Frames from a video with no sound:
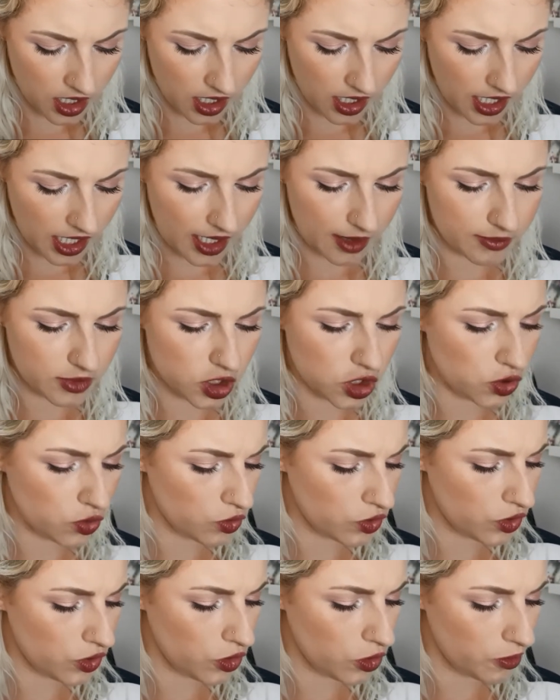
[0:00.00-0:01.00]
Ähm,
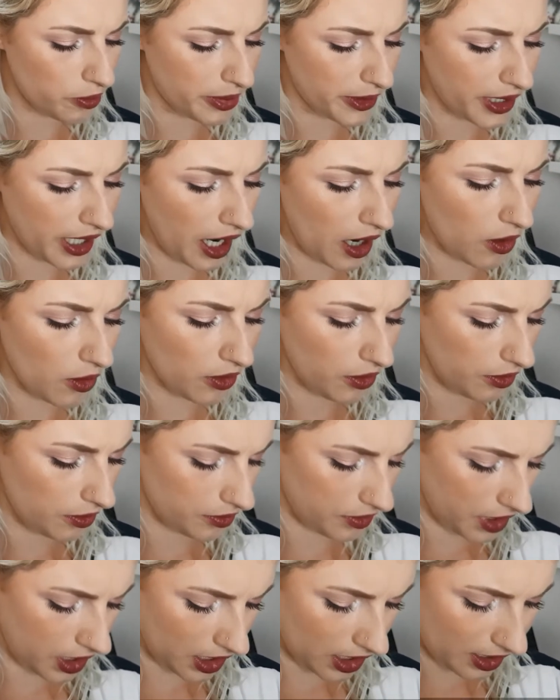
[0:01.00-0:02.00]
Studio Brow,
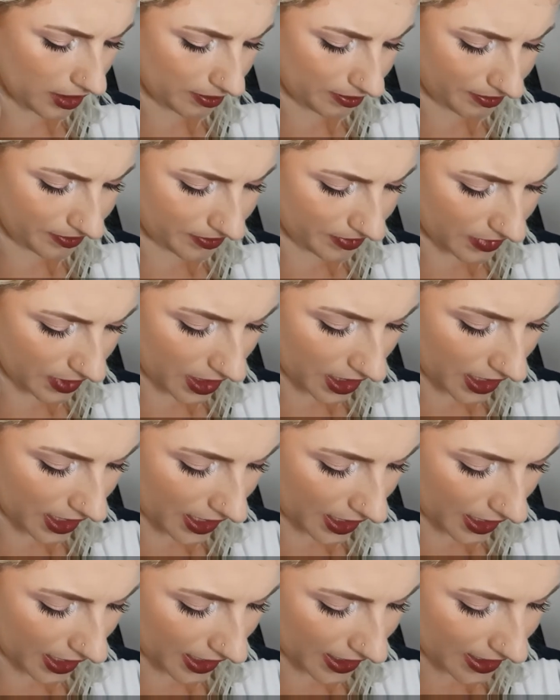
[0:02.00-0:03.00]
ähm,
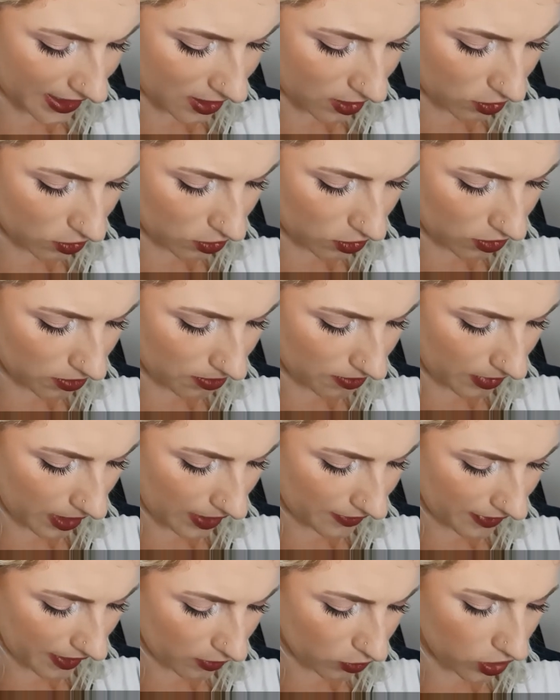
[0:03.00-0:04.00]
nicht ganz so
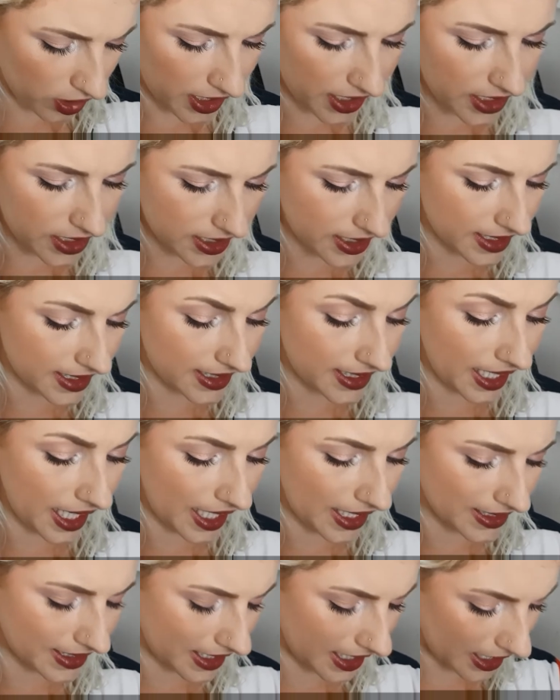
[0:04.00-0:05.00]
mein Favorit. Ist
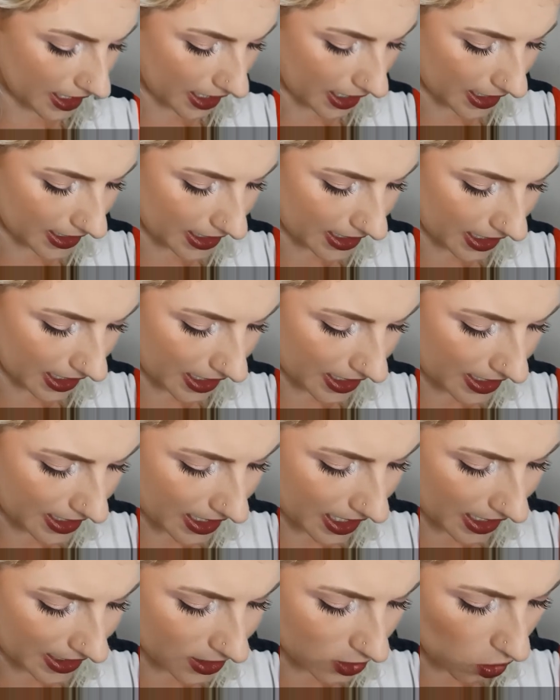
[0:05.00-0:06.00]
sehr, sehr kratzig, ist
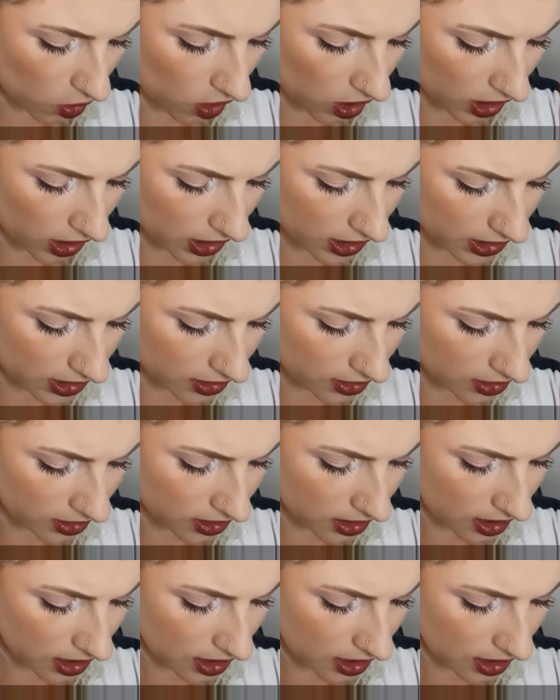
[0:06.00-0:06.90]
sehr trocken.